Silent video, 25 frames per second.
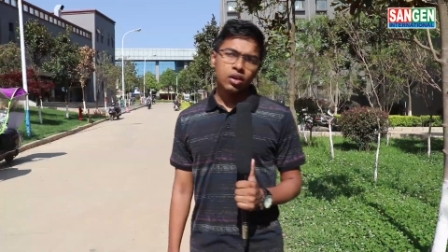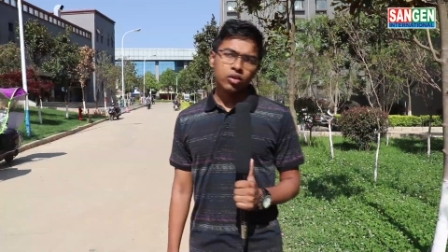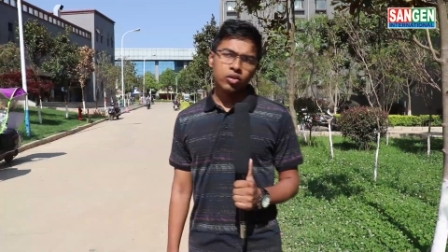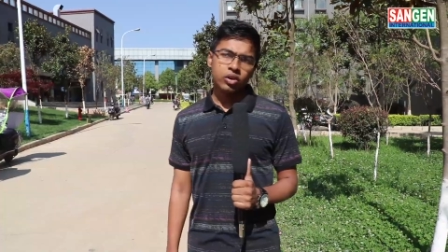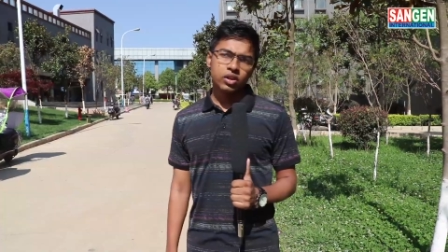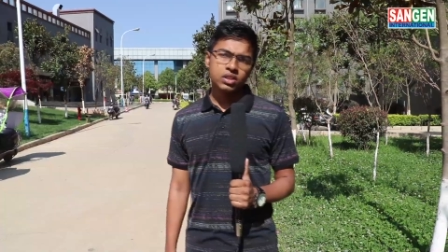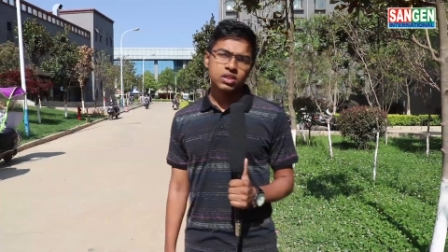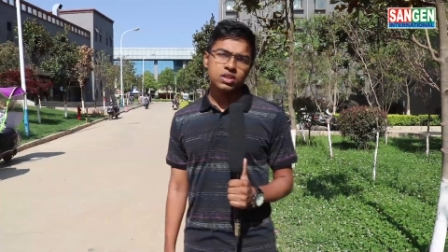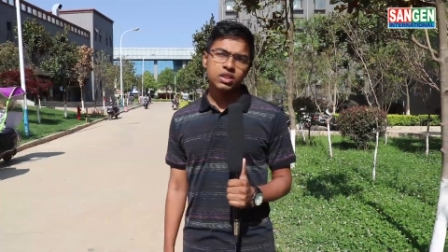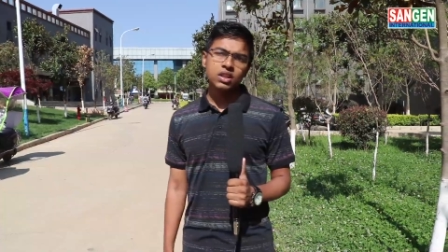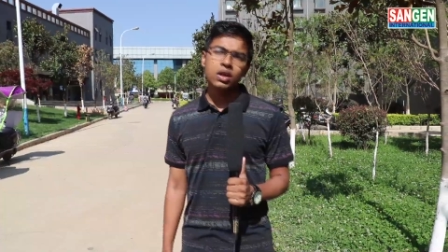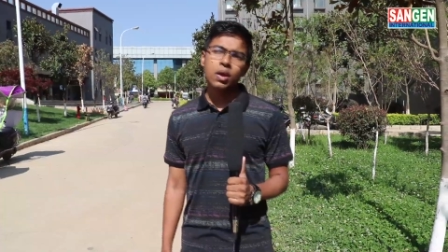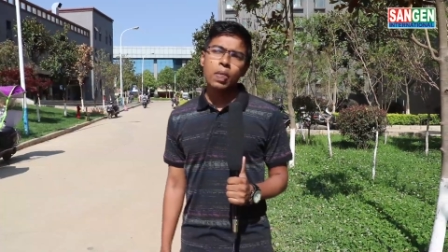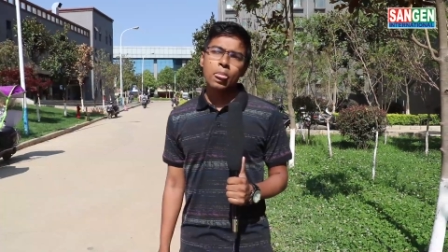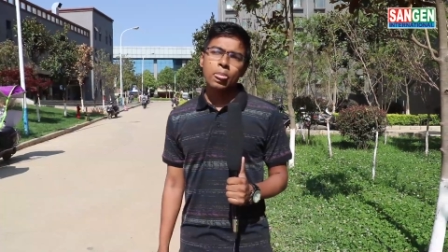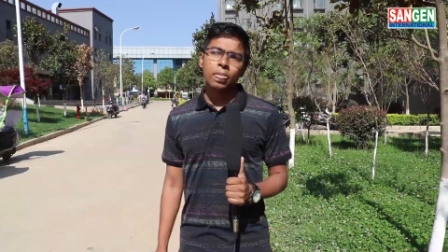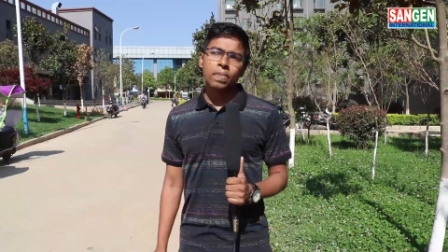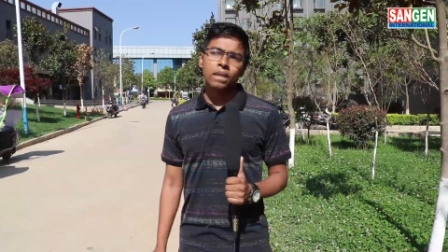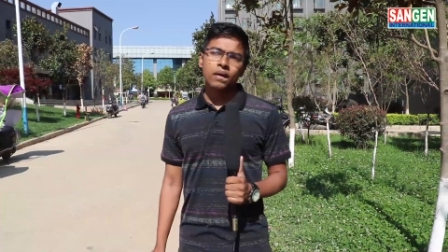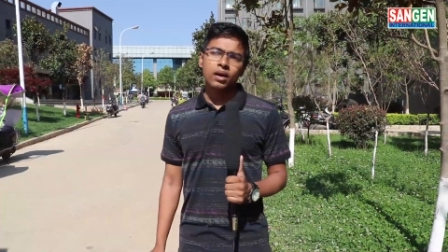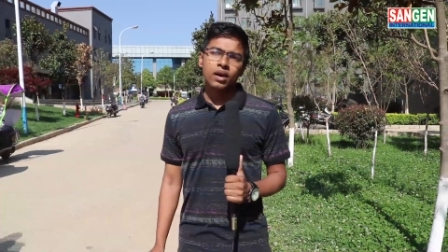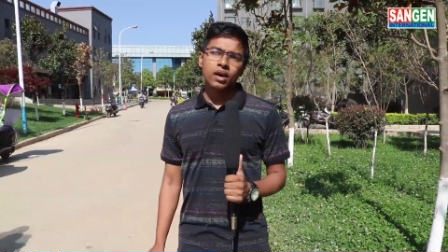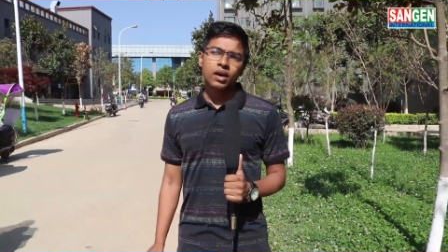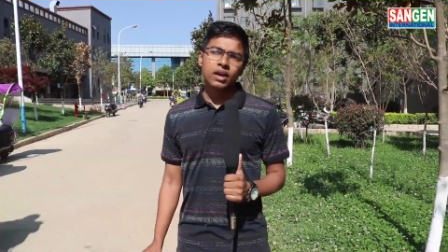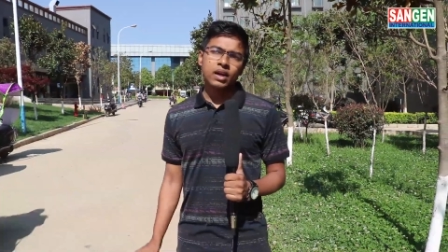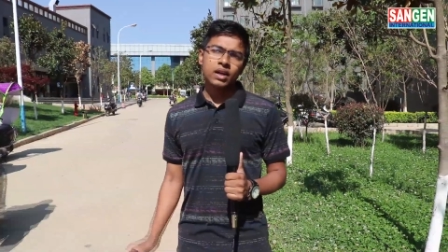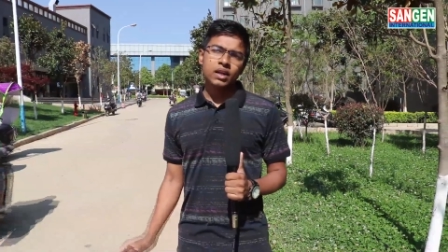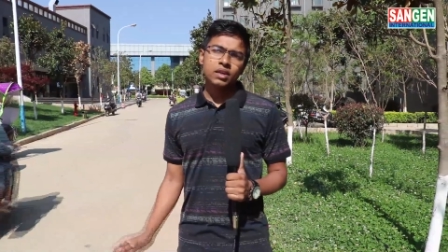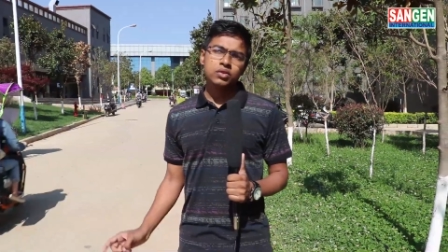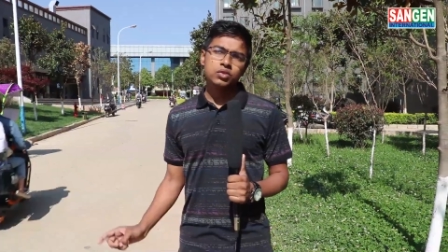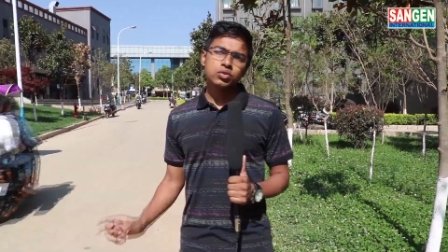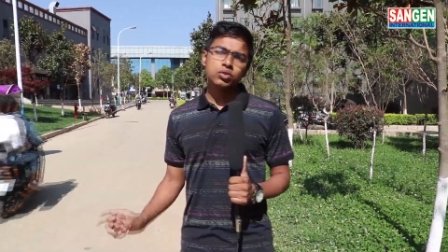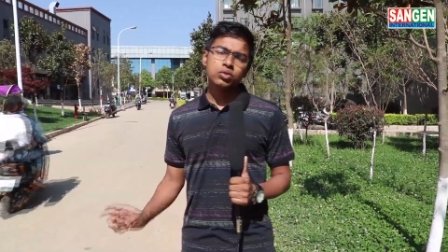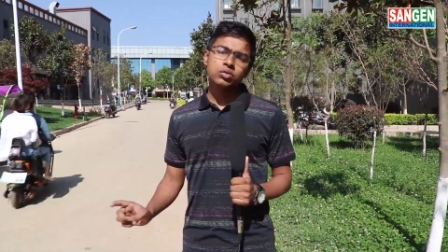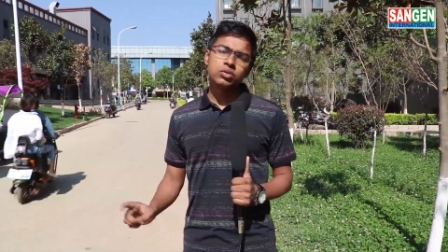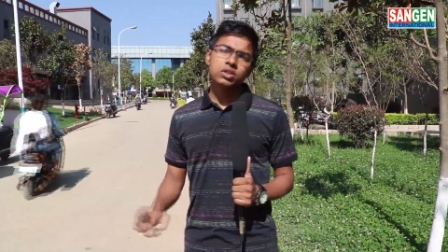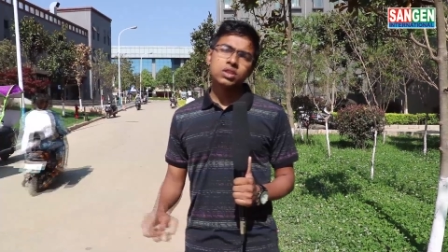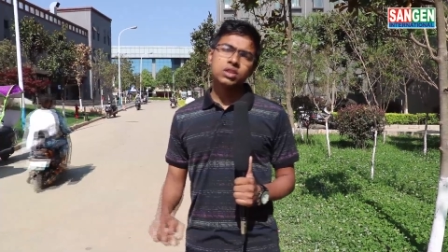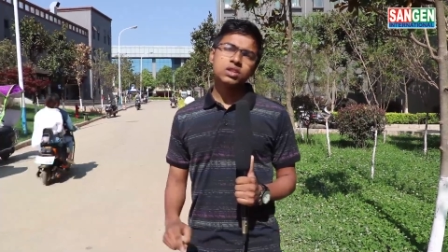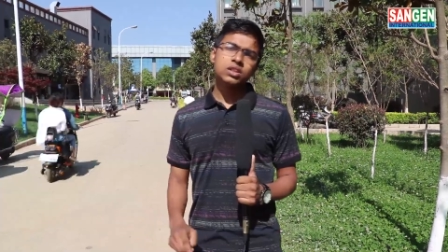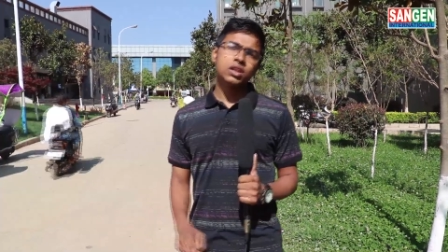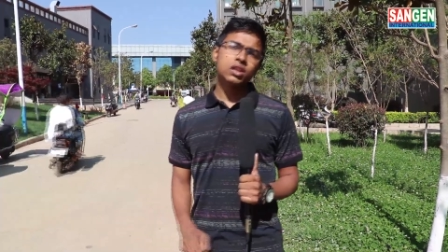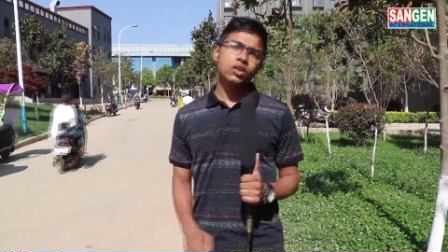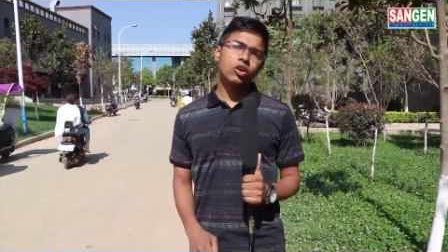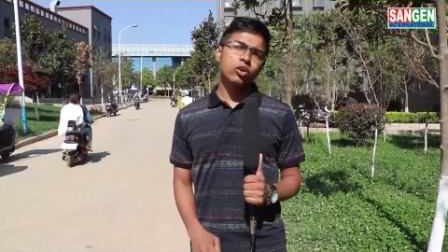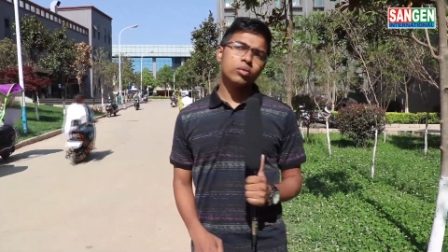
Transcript: রয়েছি আর এই চৌত্রিশটা